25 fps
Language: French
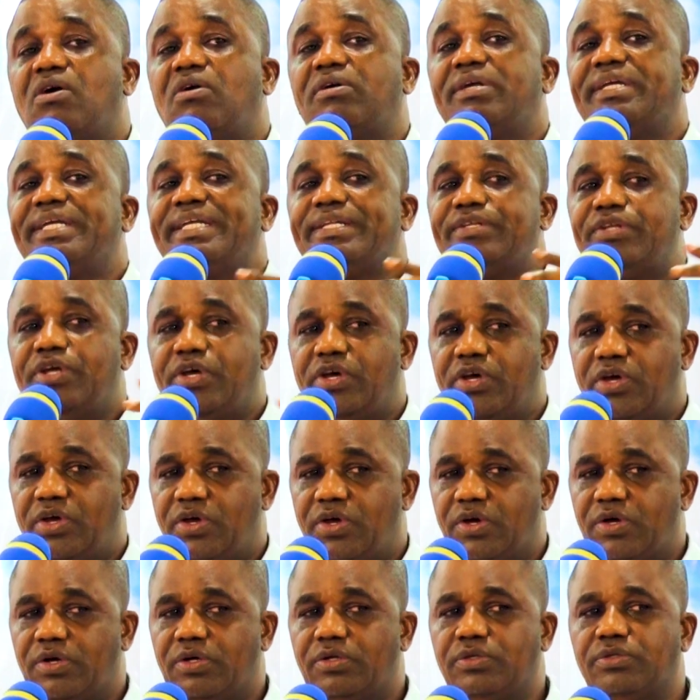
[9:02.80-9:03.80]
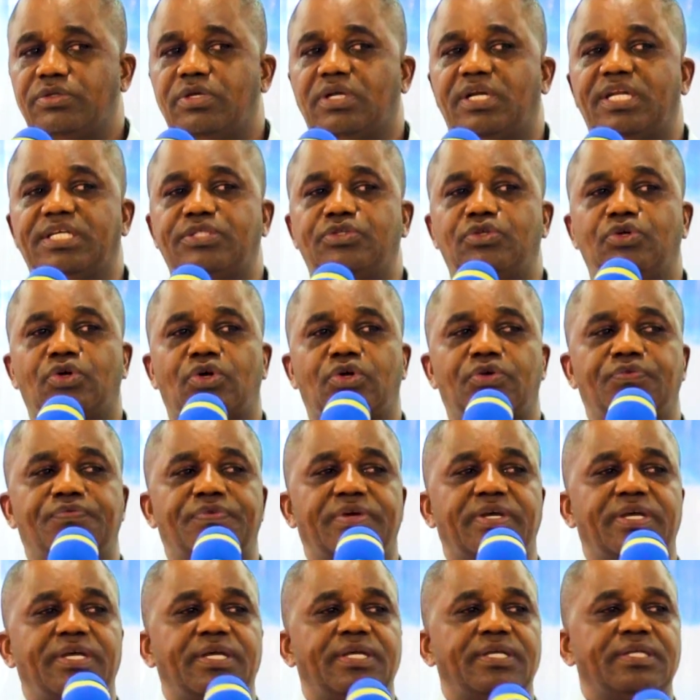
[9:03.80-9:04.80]
grands leaders de l'Église du
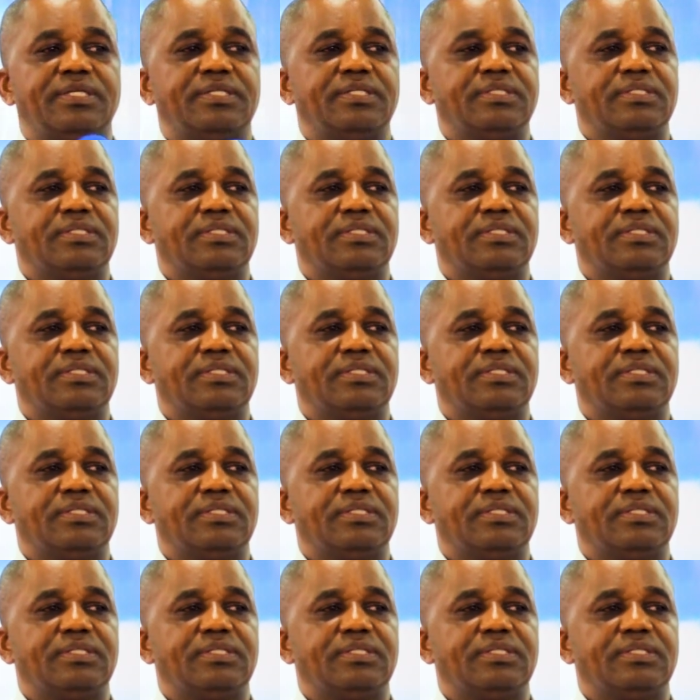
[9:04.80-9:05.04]
réveil.